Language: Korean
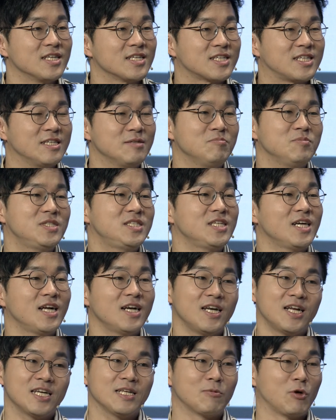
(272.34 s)
금지할
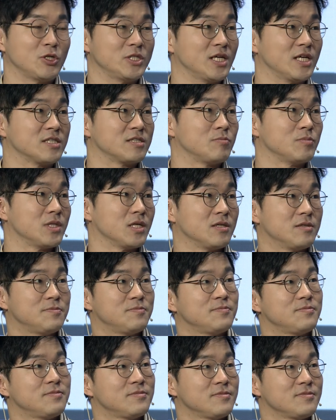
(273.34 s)
날이 멀지 않습니다.
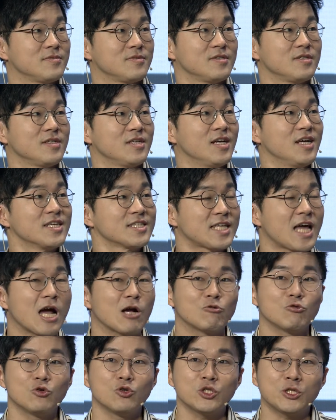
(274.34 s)

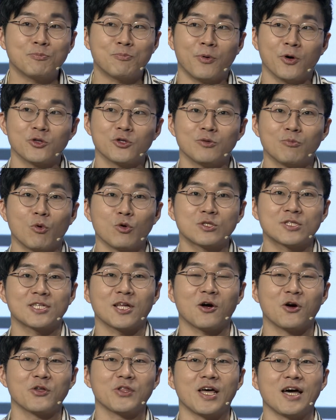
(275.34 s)
사고 싶어도 못
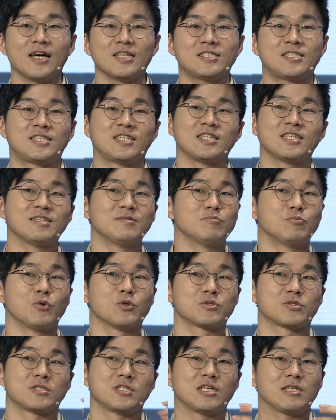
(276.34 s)
사거나 지금 뭐
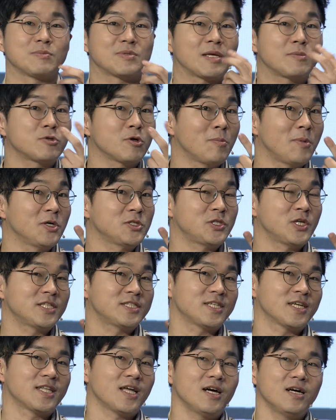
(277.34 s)
예를 들면 3천만 원짜리
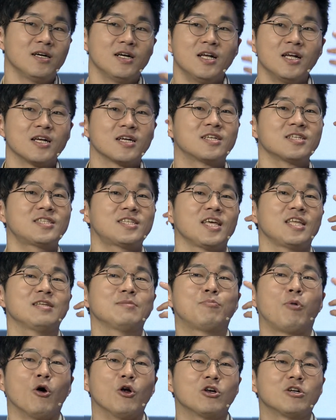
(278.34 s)
차다 그때는
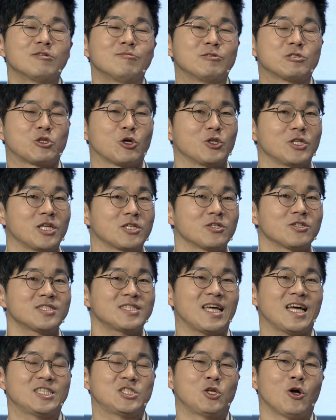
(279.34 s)
벌금을 더 내서
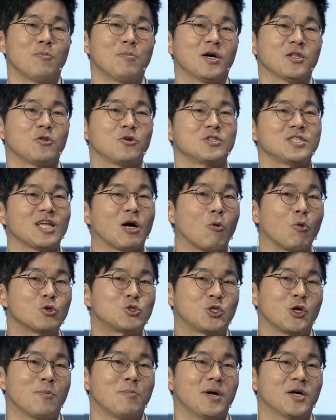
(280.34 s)
4천만 원이나
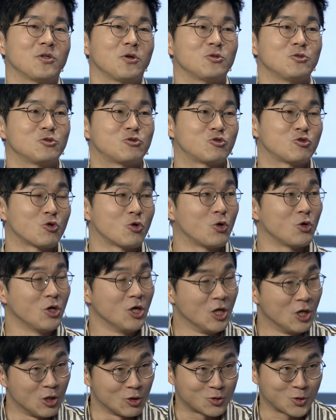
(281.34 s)
5천만 원을 주고
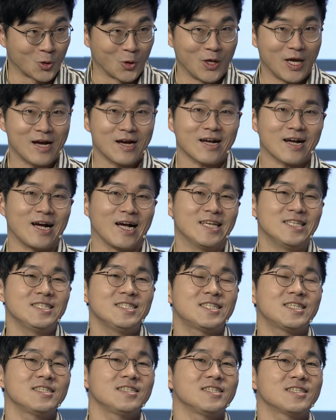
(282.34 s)
줘야
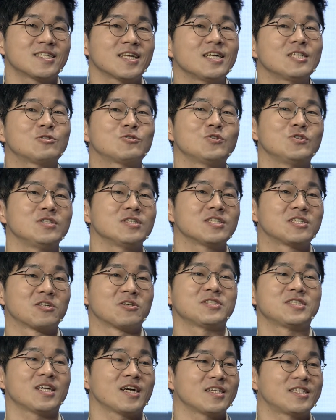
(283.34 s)
간신히 살 수 있는 그런
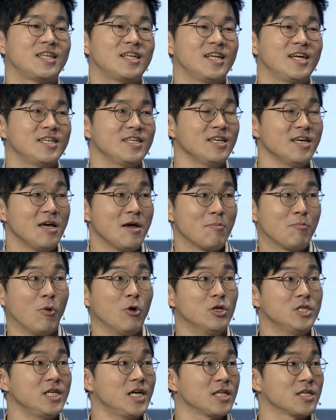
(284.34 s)
차가 될 날이
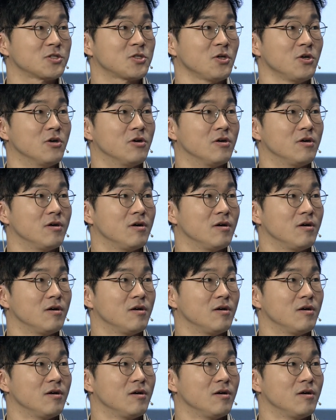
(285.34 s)
멀지 않았어요. 아